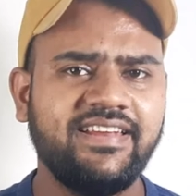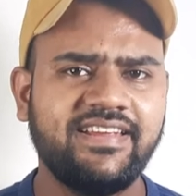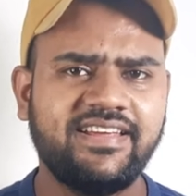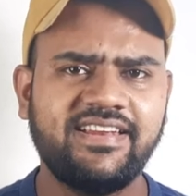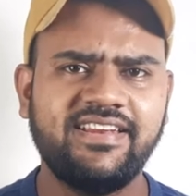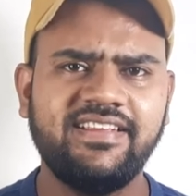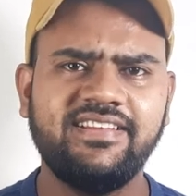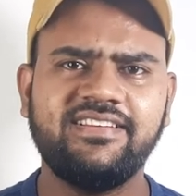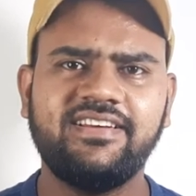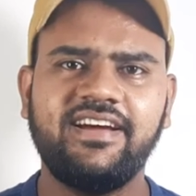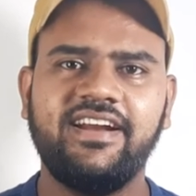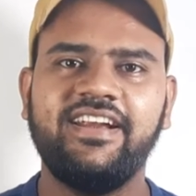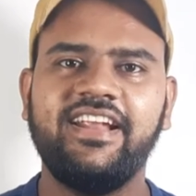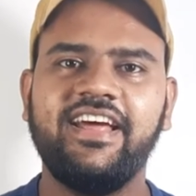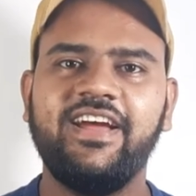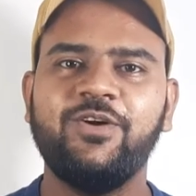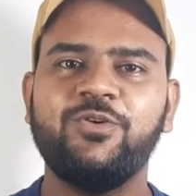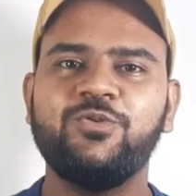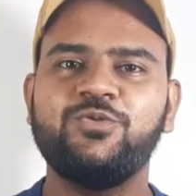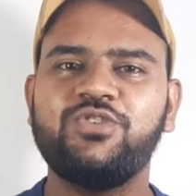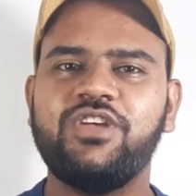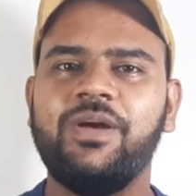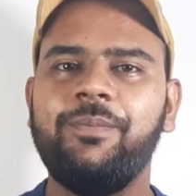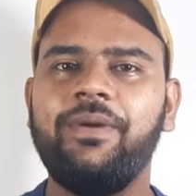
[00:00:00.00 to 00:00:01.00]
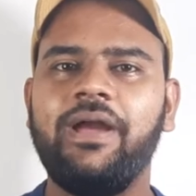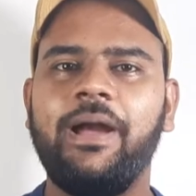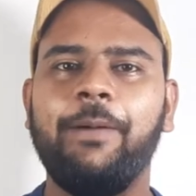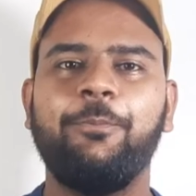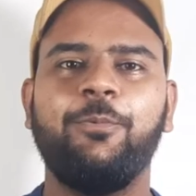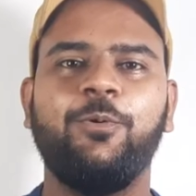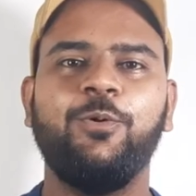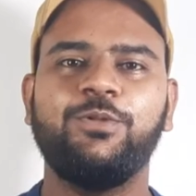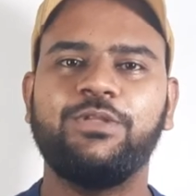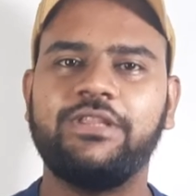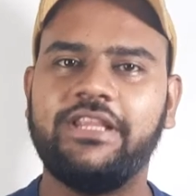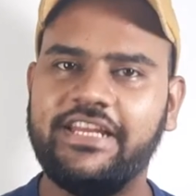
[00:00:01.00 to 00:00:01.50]
इंक्रीज करना है उसका मैं
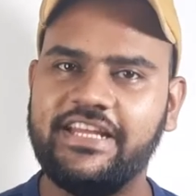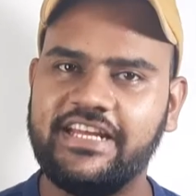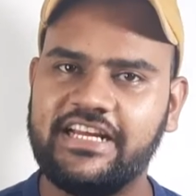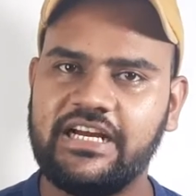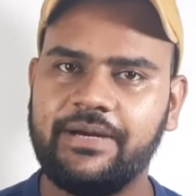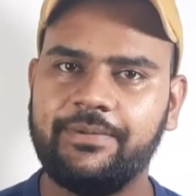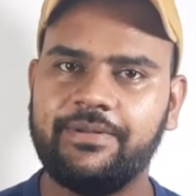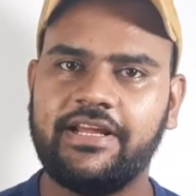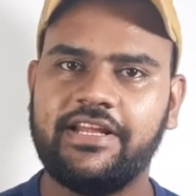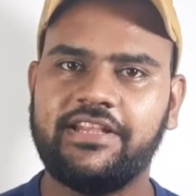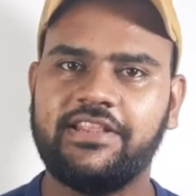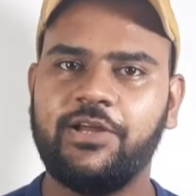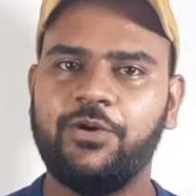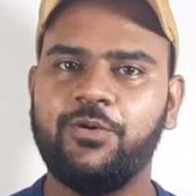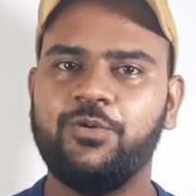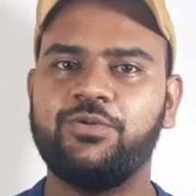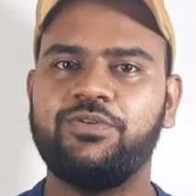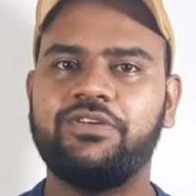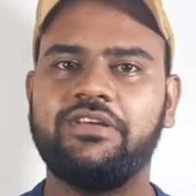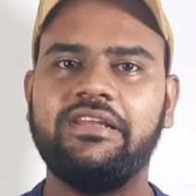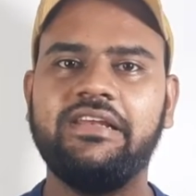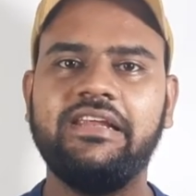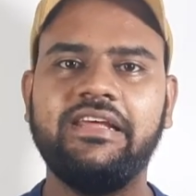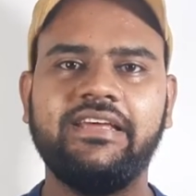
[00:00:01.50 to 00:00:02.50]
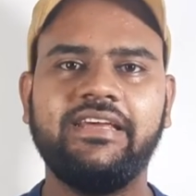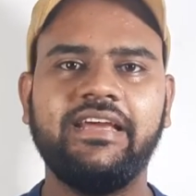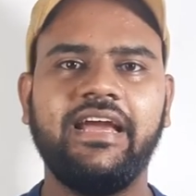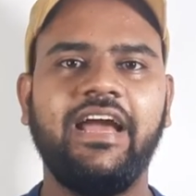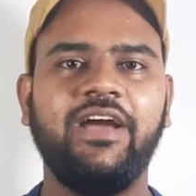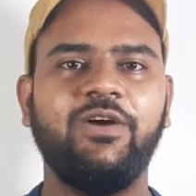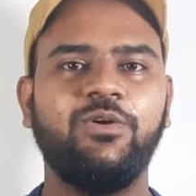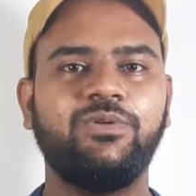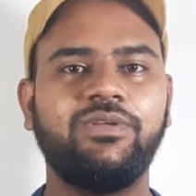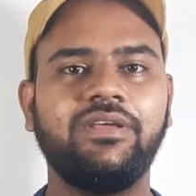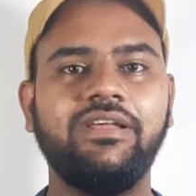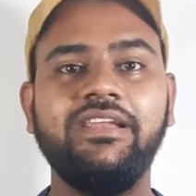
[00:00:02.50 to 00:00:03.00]
आपको तरीका बताता हूँ उसके लिए क्या
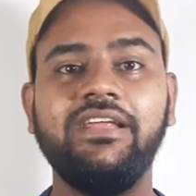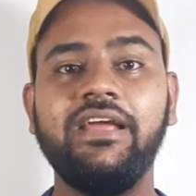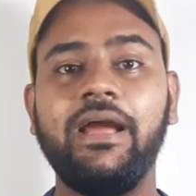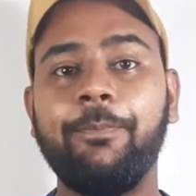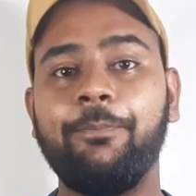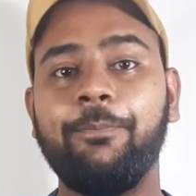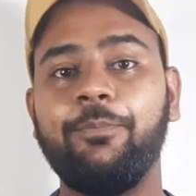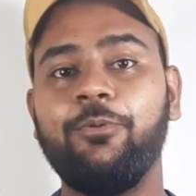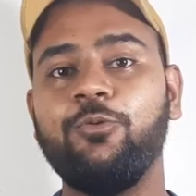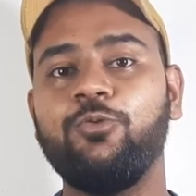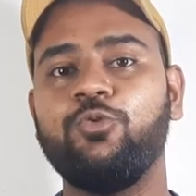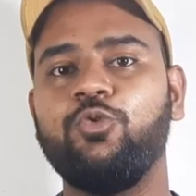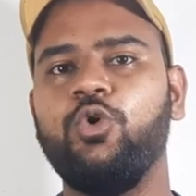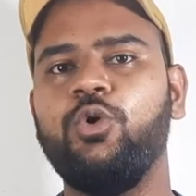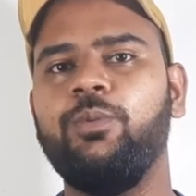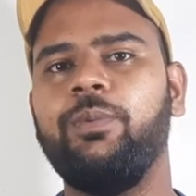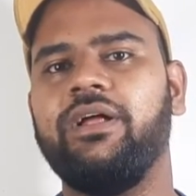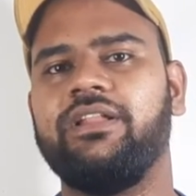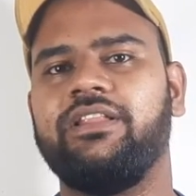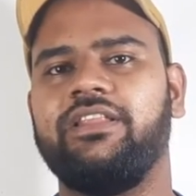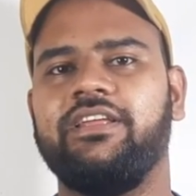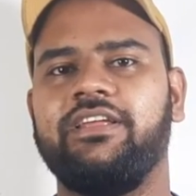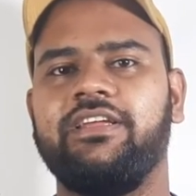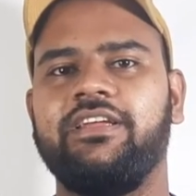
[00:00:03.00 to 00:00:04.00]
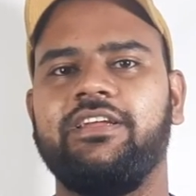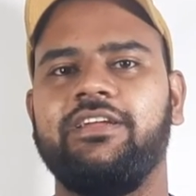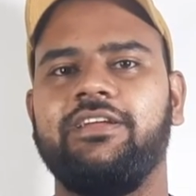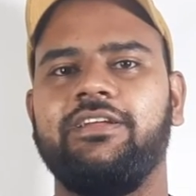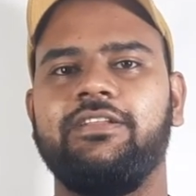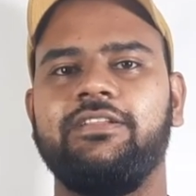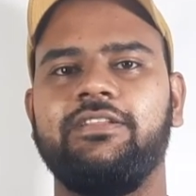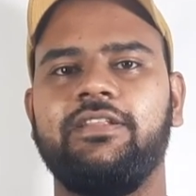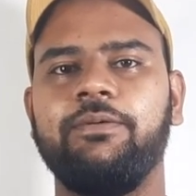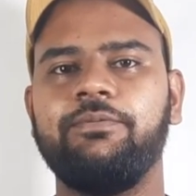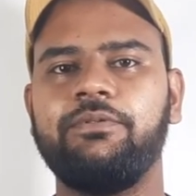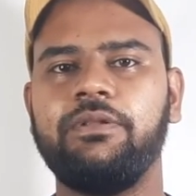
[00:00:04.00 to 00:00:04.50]
है उसके लिए आपको दो बातें हैं
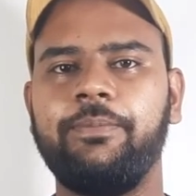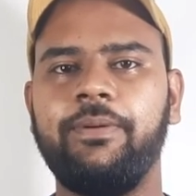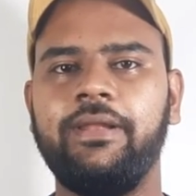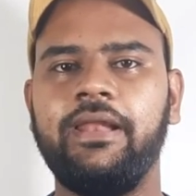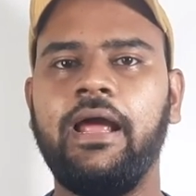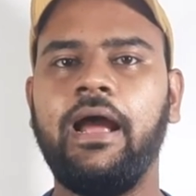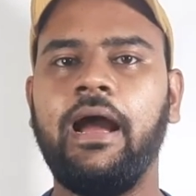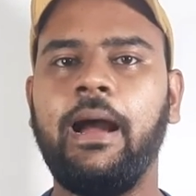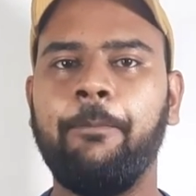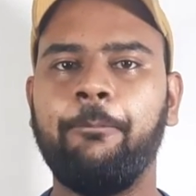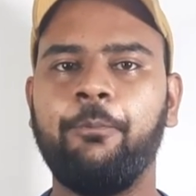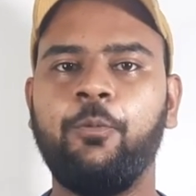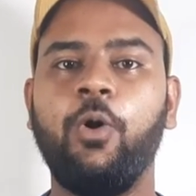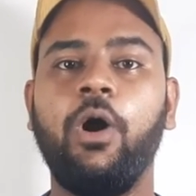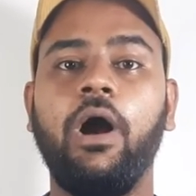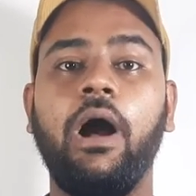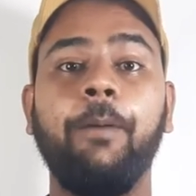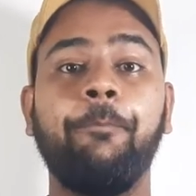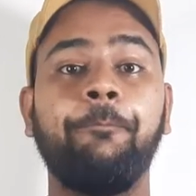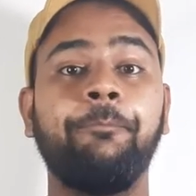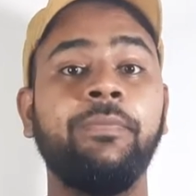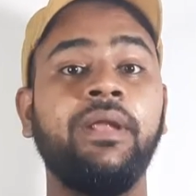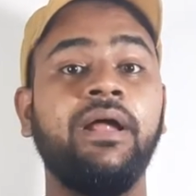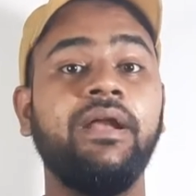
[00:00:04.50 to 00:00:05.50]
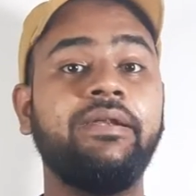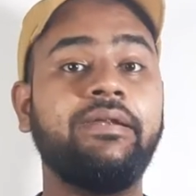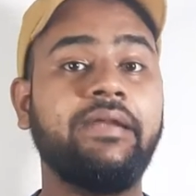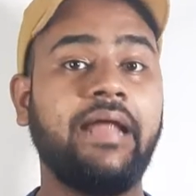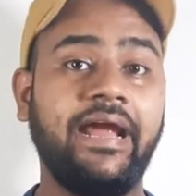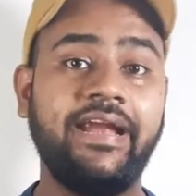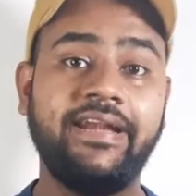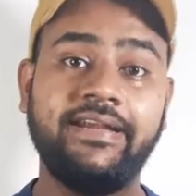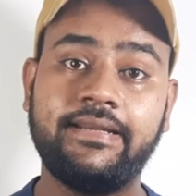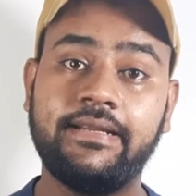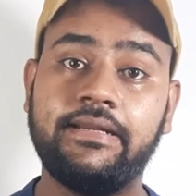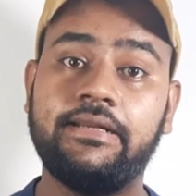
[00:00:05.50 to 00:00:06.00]
सबसे पहले आपको अपना
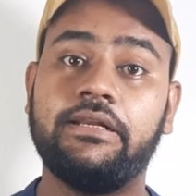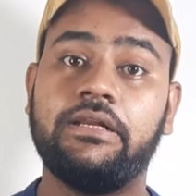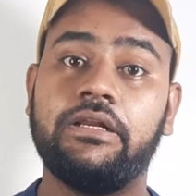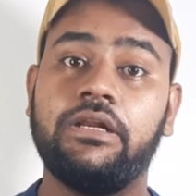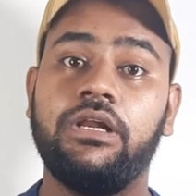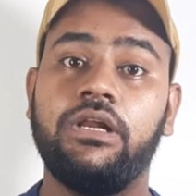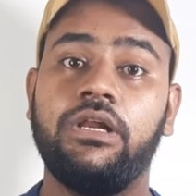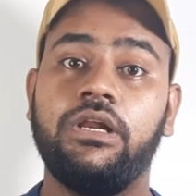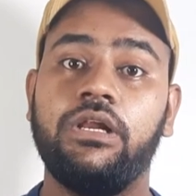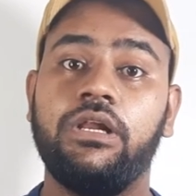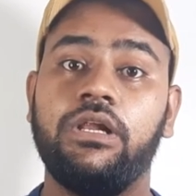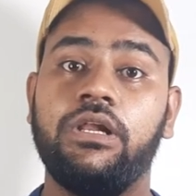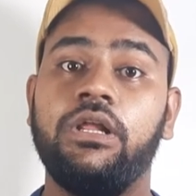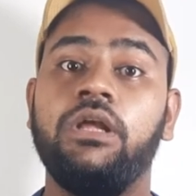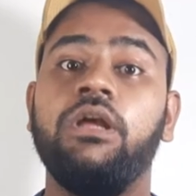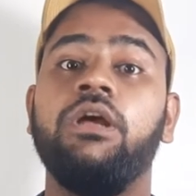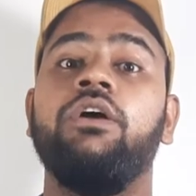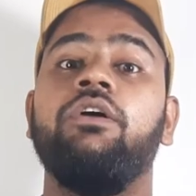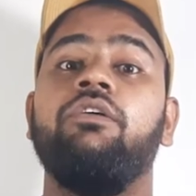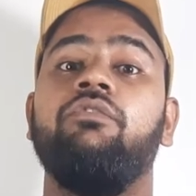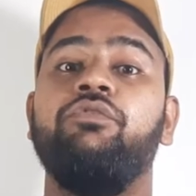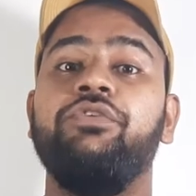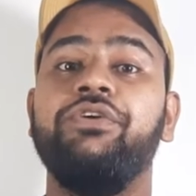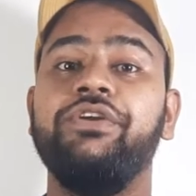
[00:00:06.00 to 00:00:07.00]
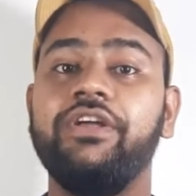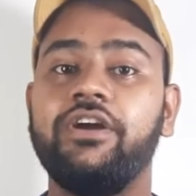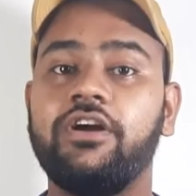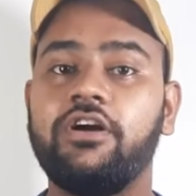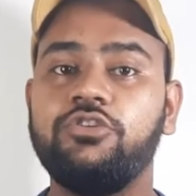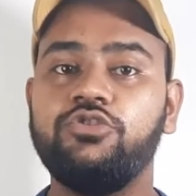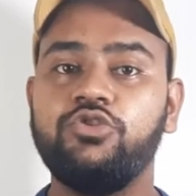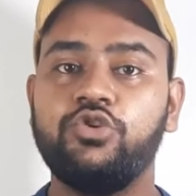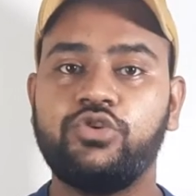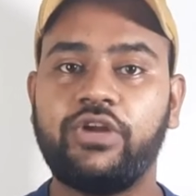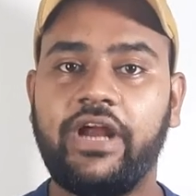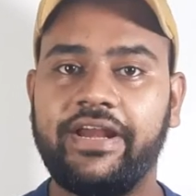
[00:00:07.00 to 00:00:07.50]
टाइटल वीडियो का
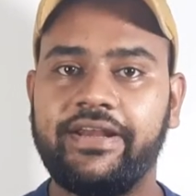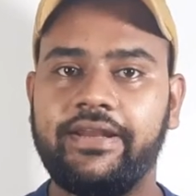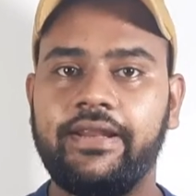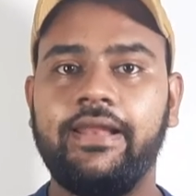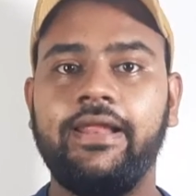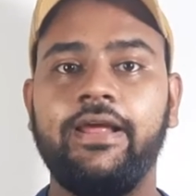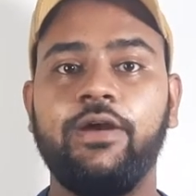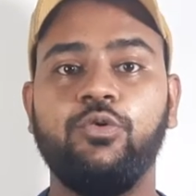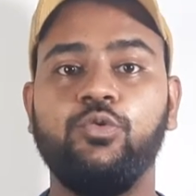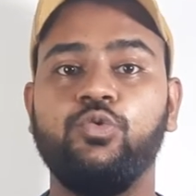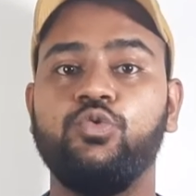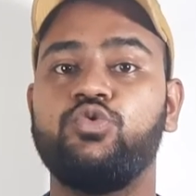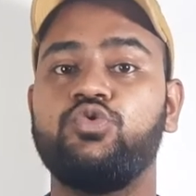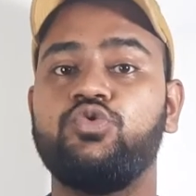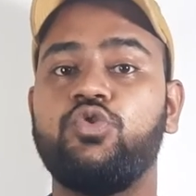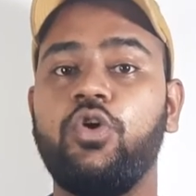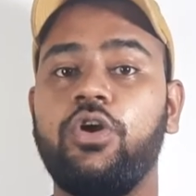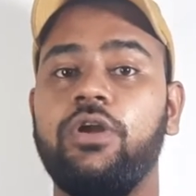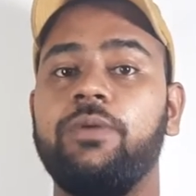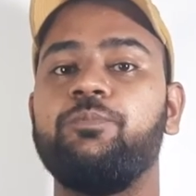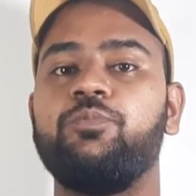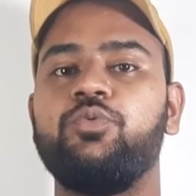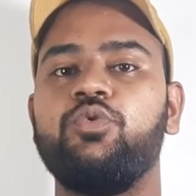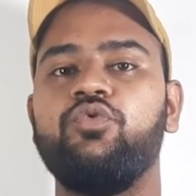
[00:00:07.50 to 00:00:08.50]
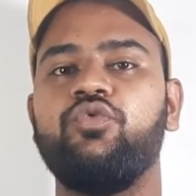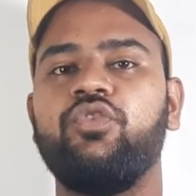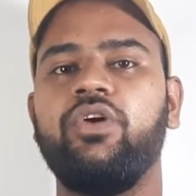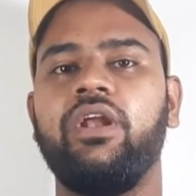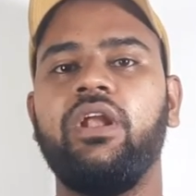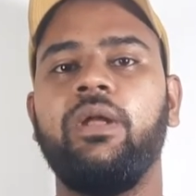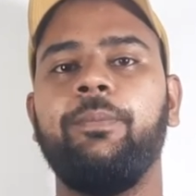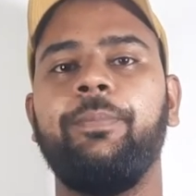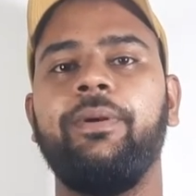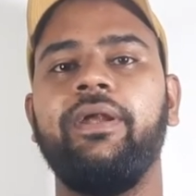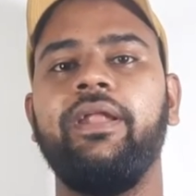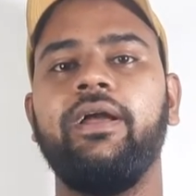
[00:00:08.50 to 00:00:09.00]
जो टाइटल है उसको इम्प्रूव
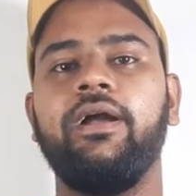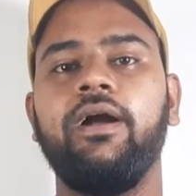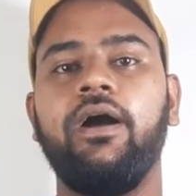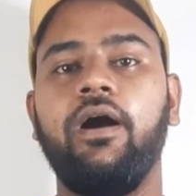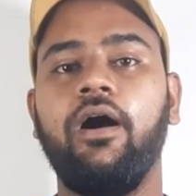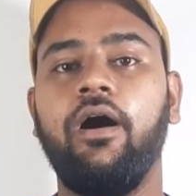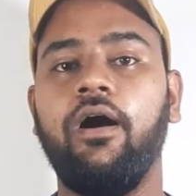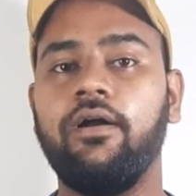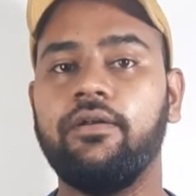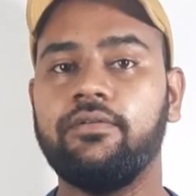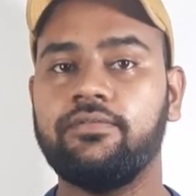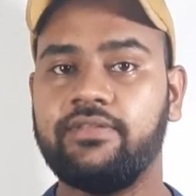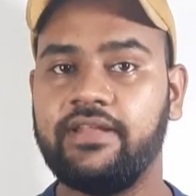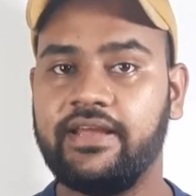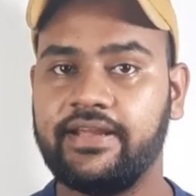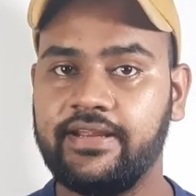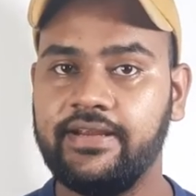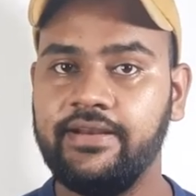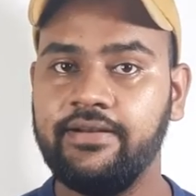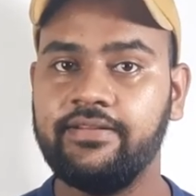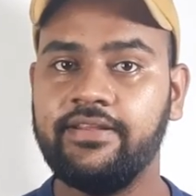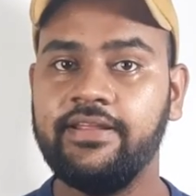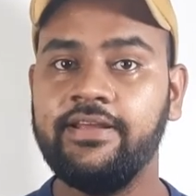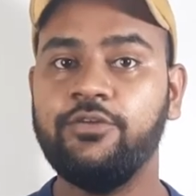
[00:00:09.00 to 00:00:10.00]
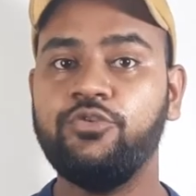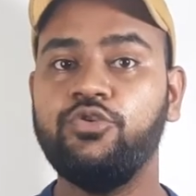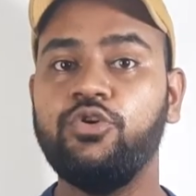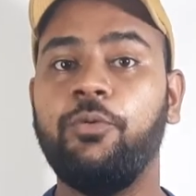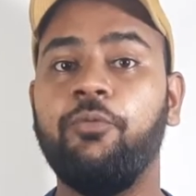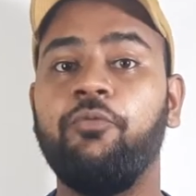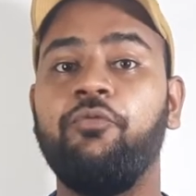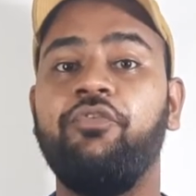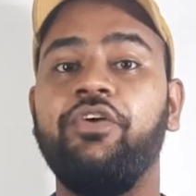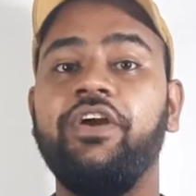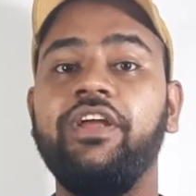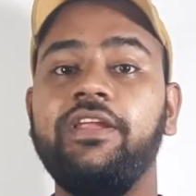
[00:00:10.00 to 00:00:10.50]
करना पड़ेगा और सेकेंड थिंग जो
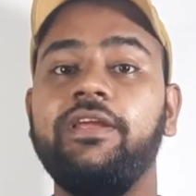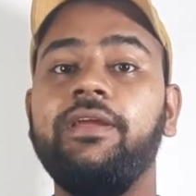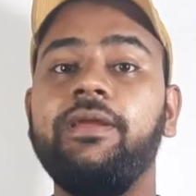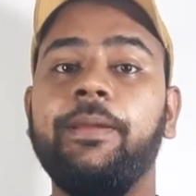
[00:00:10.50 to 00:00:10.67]
वेरी